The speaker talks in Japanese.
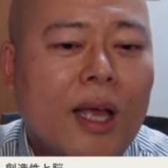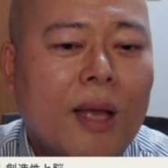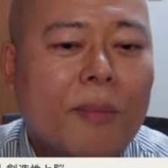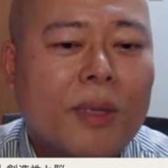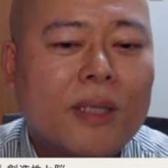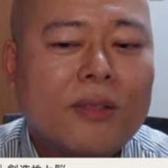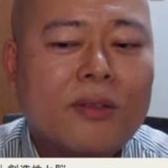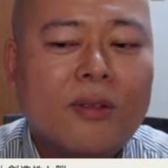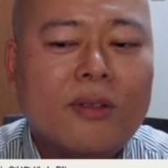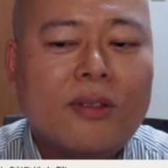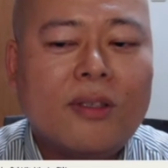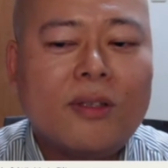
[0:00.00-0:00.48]

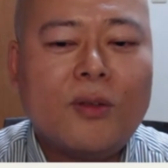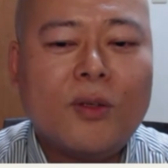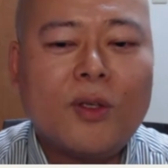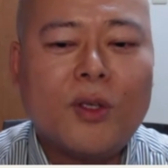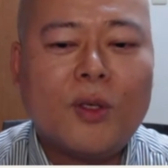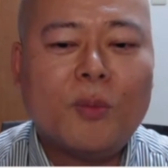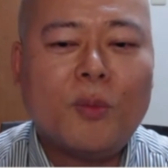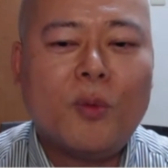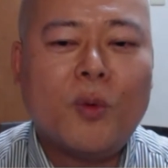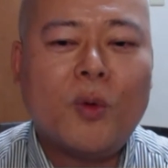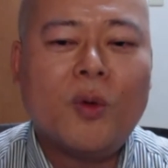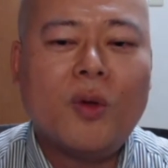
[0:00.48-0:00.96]
まあ、そういったと
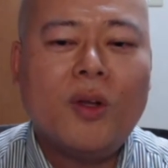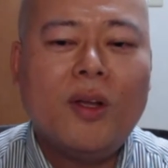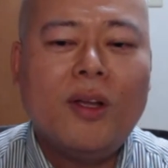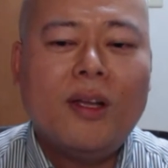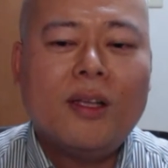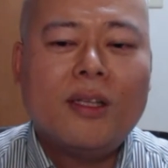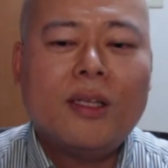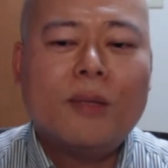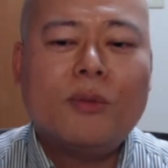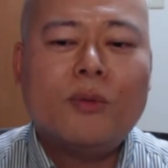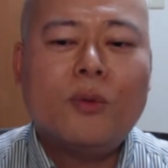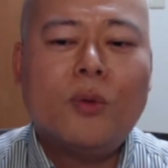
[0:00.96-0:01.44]
きも、
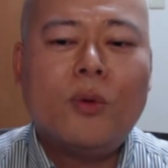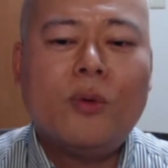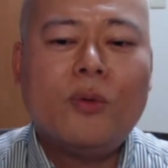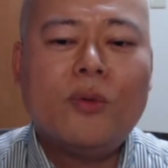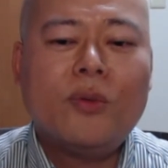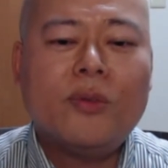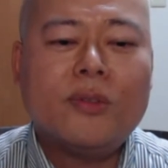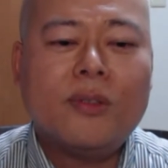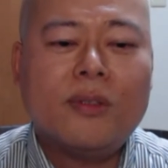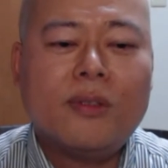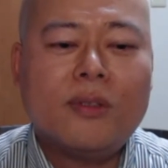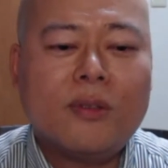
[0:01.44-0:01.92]
多分脳
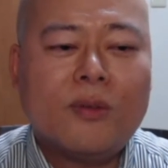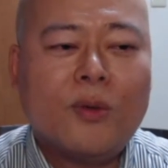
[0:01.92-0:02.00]
の